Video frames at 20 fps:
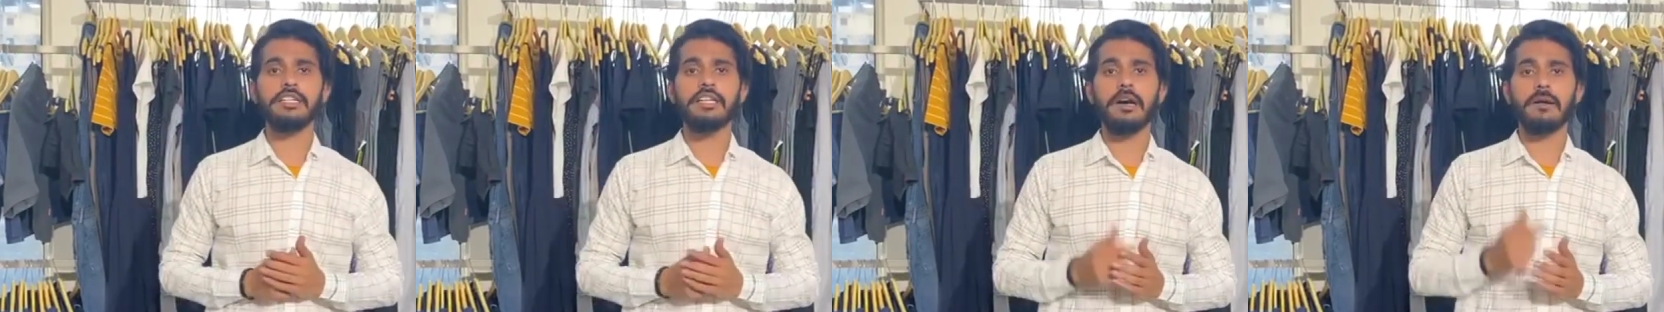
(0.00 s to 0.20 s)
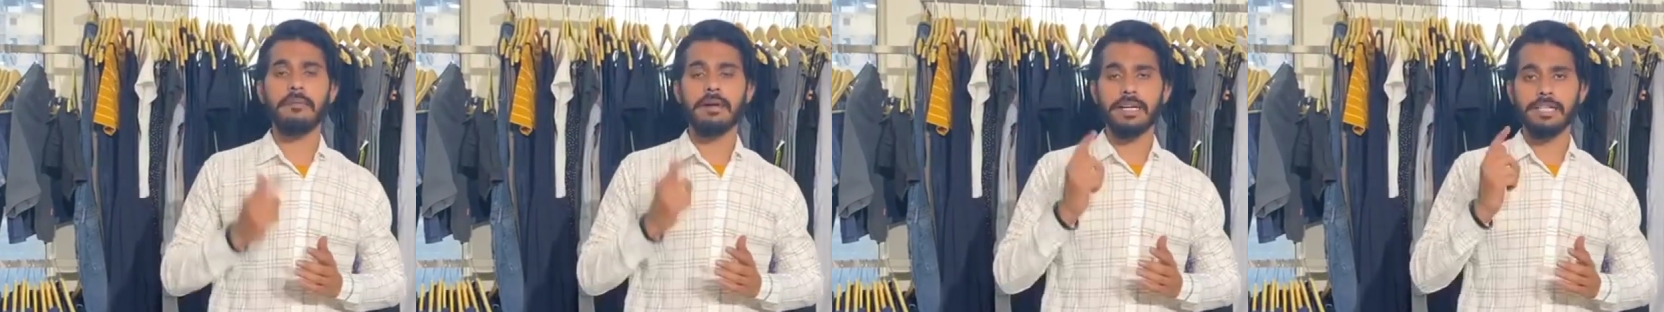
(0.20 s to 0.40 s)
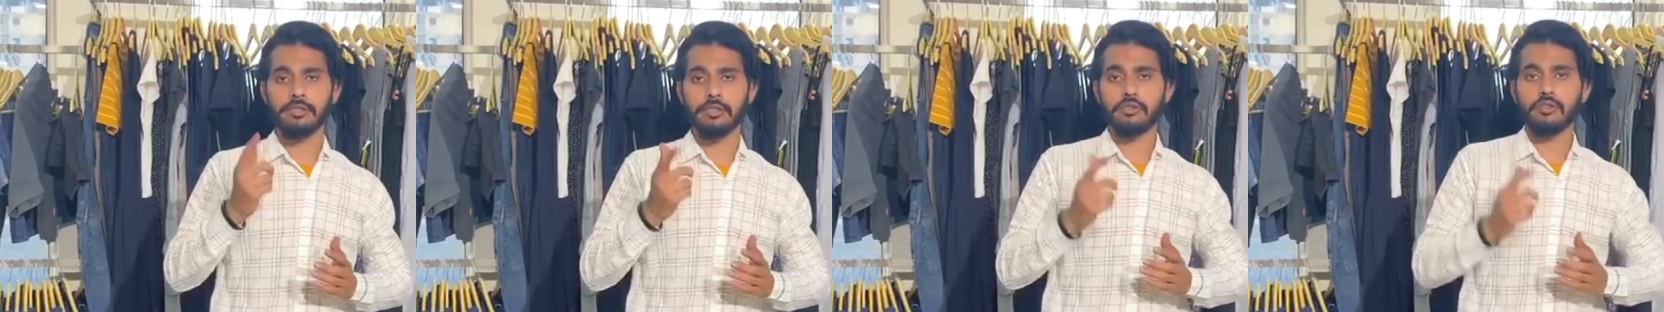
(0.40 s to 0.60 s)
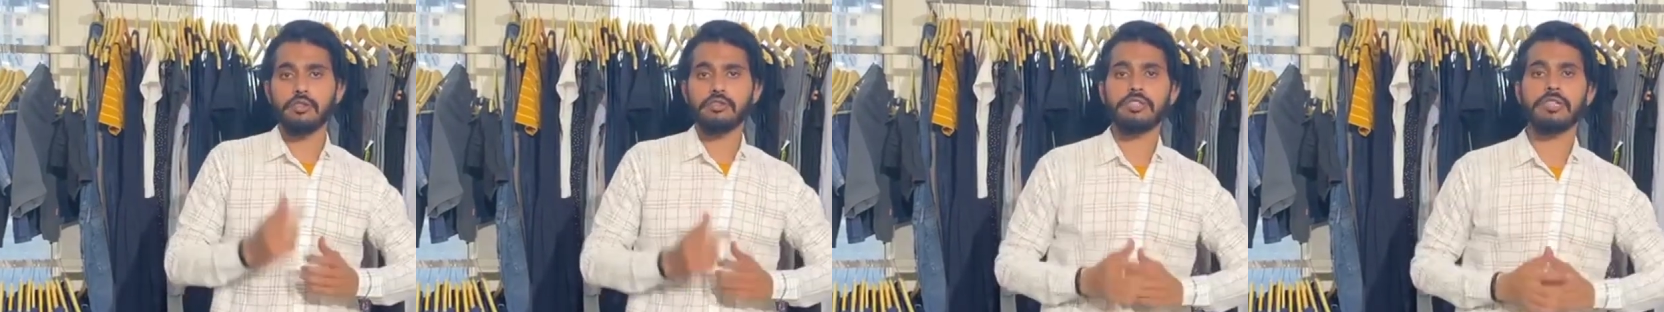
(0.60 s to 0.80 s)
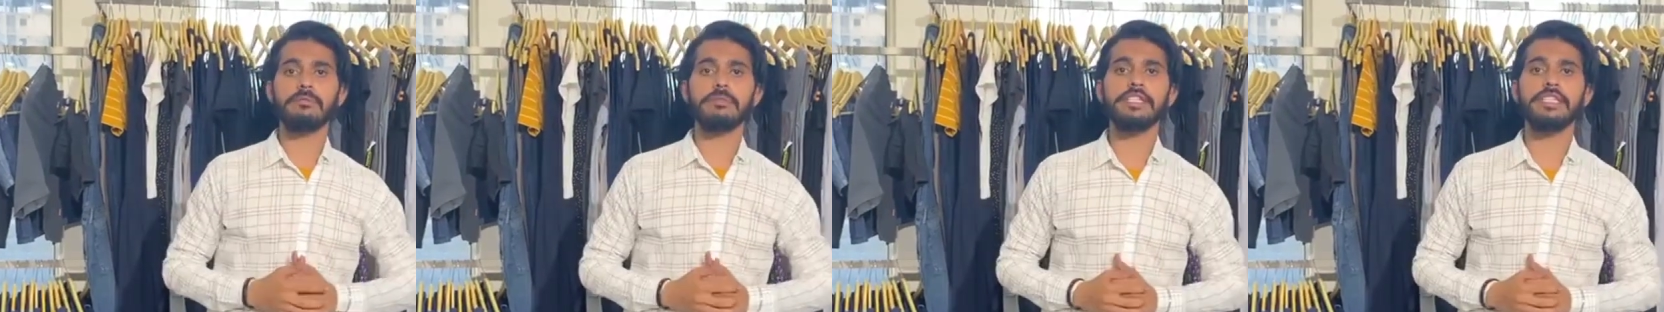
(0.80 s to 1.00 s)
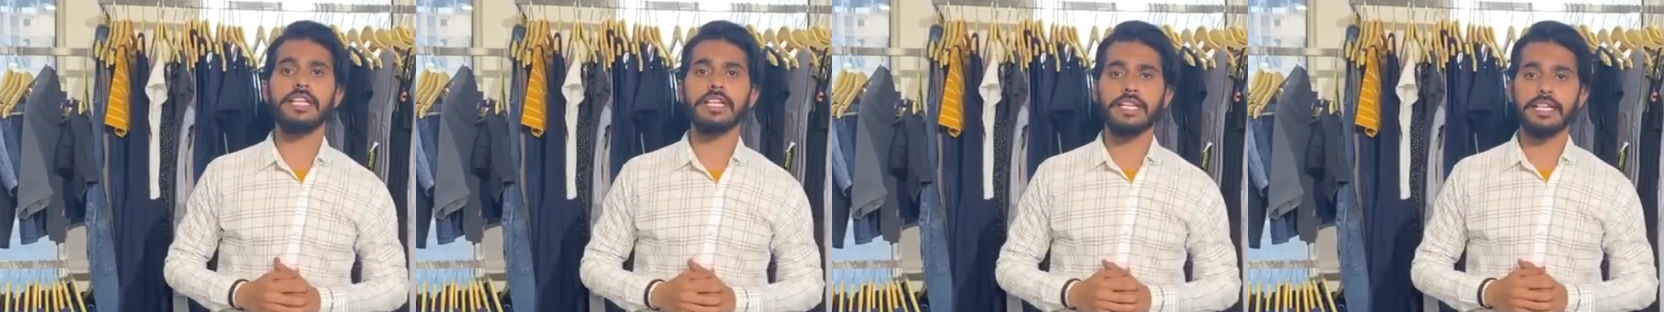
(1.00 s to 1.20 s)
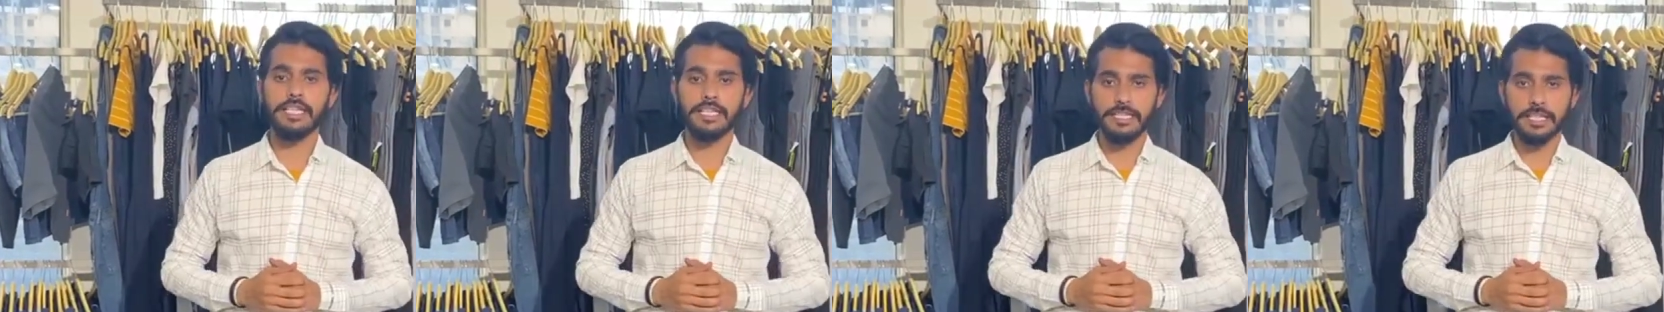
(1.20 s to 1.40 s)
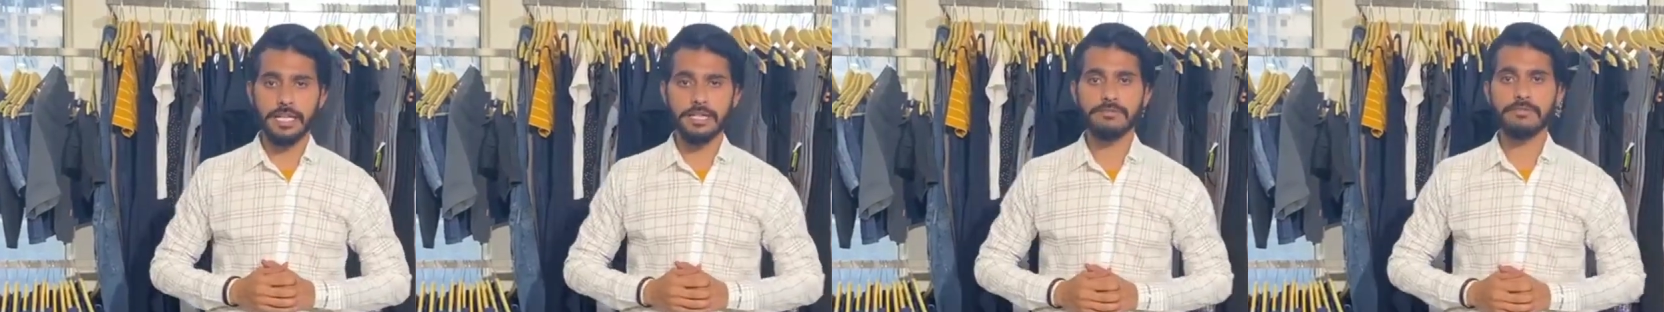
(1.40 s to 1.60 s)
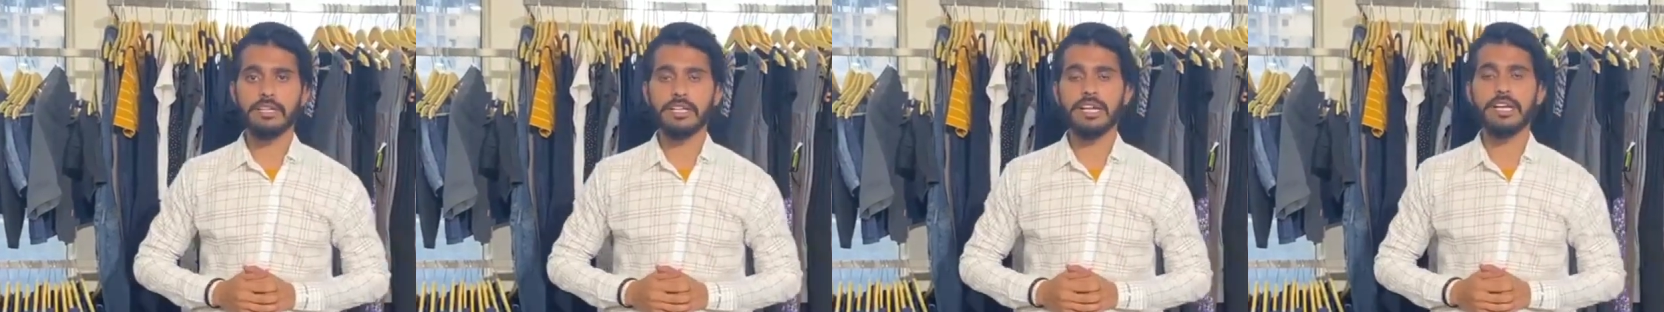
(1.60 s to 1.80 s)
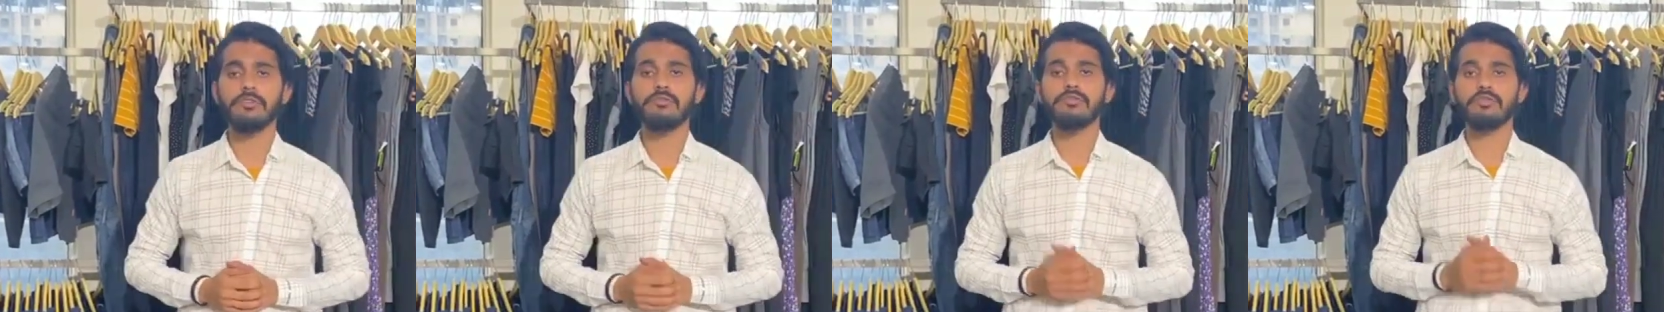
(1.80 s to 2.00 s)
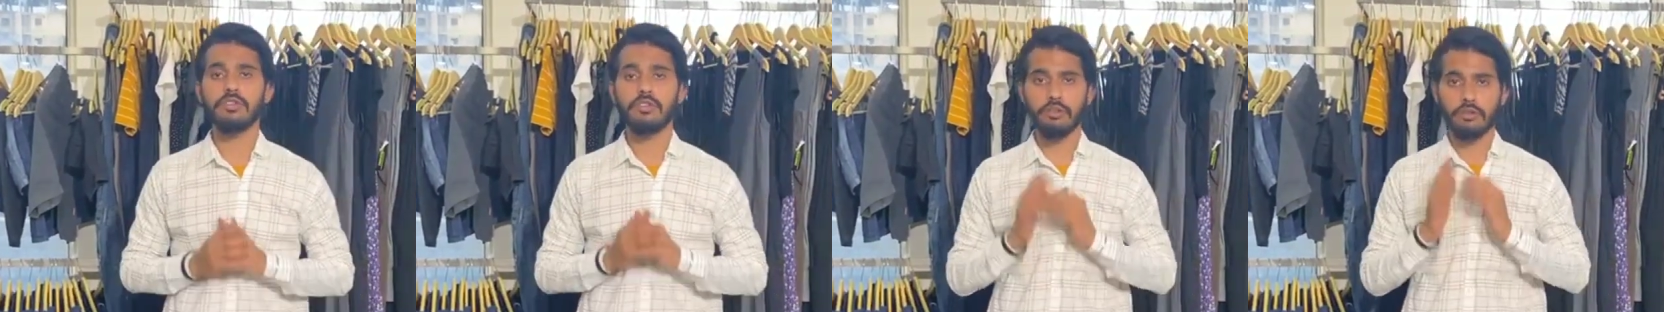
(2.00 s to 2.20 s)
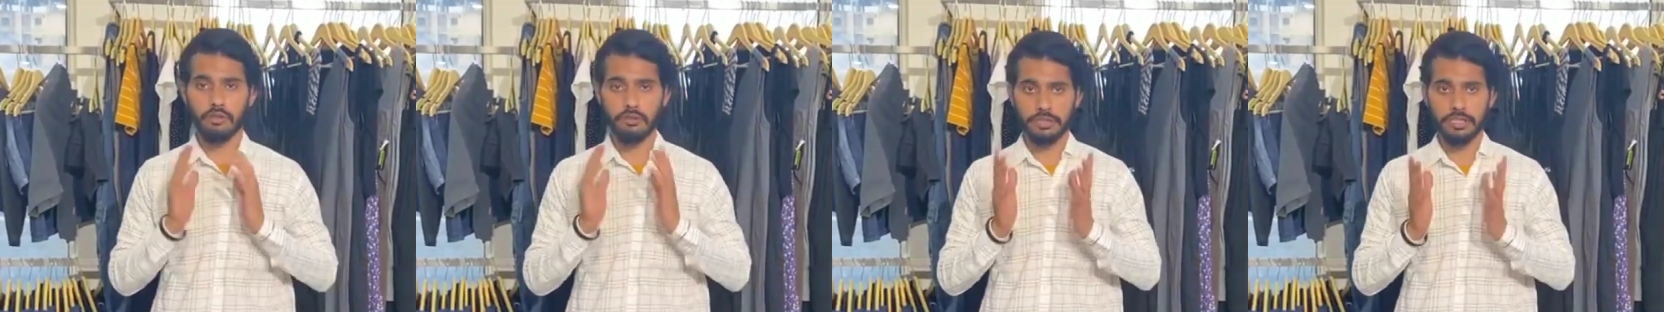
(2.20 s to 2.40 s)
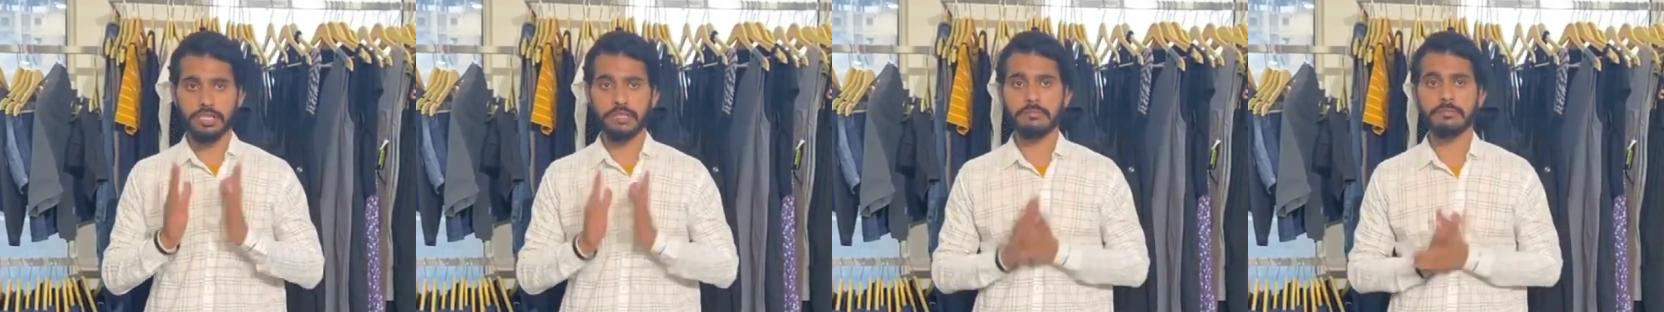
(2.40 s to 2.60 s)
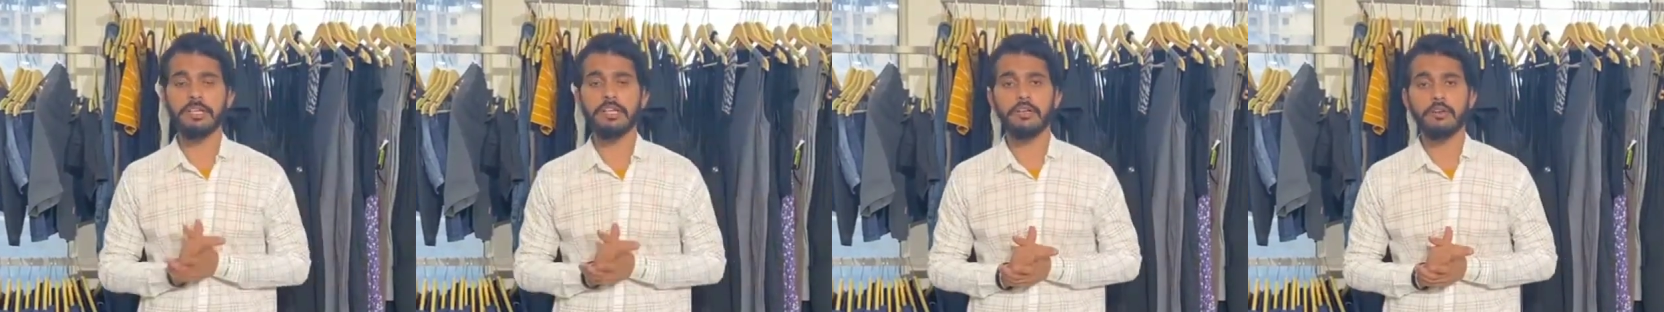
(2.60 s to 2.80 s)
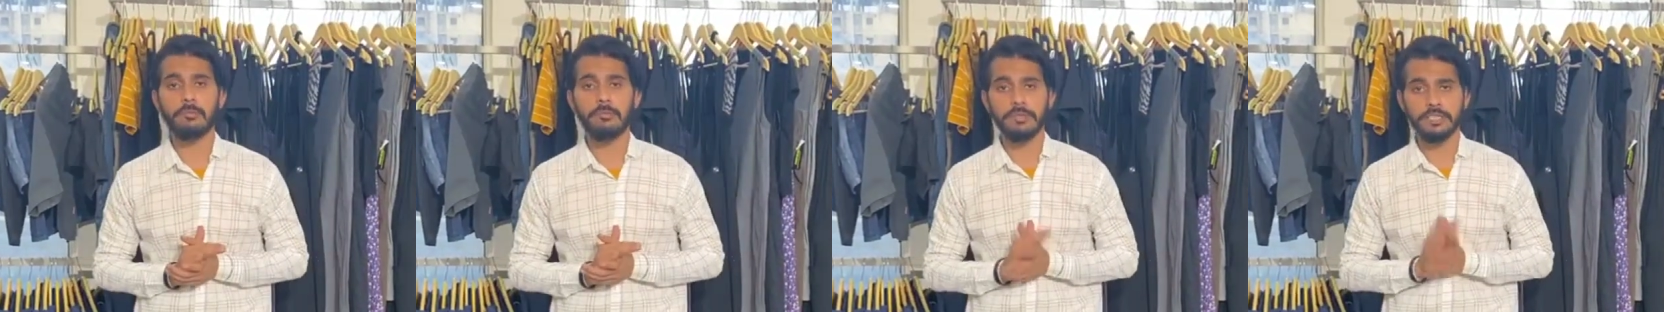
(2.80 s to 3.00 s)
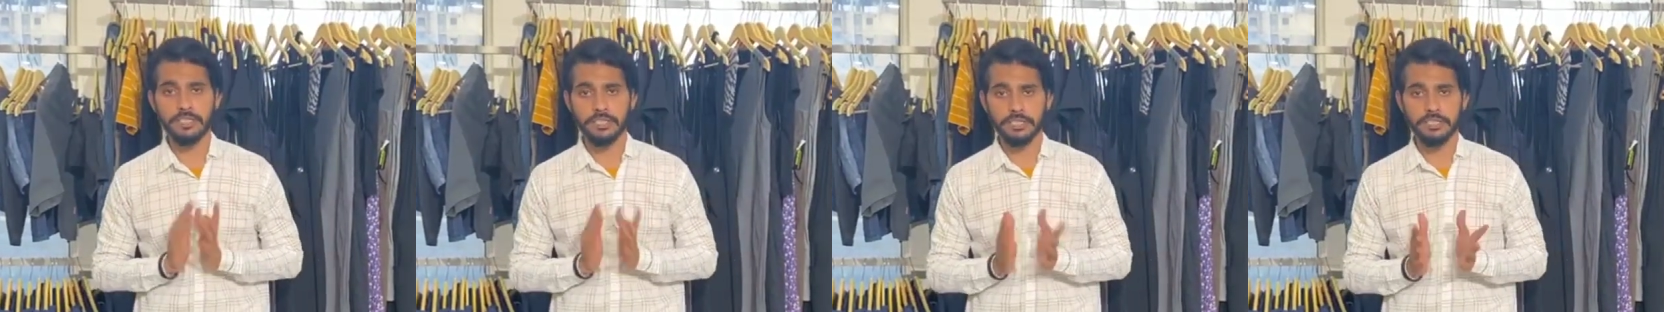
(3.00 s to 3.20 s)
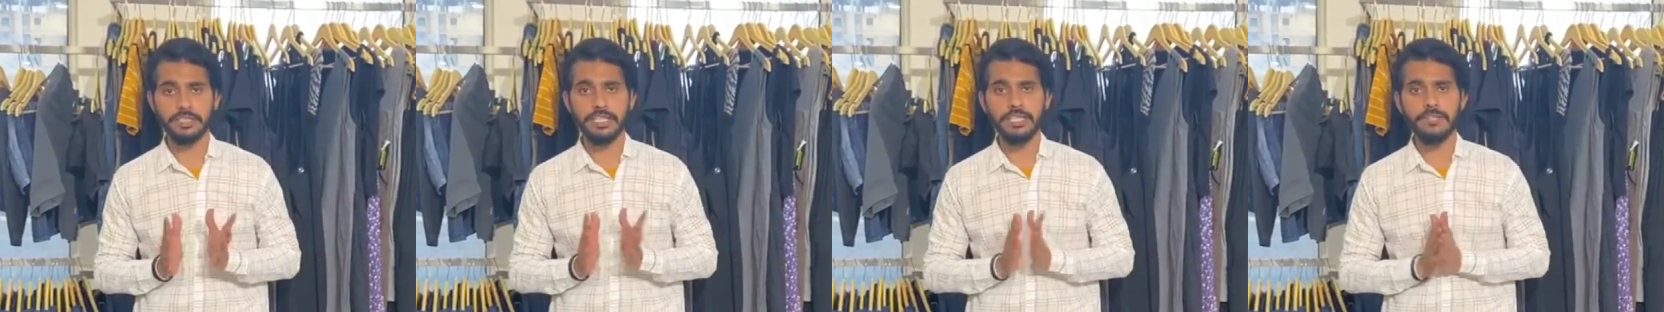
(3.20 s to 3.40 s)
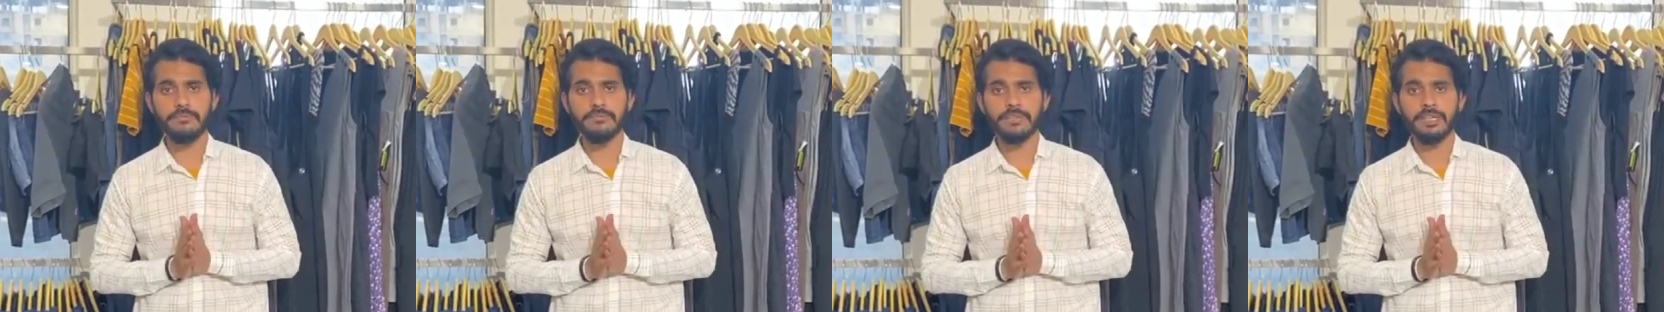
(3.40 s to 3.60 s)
हमारे जो सोशल मीडिया के नेटवर्क हैं उनको लिंक पे ओपन कीजिए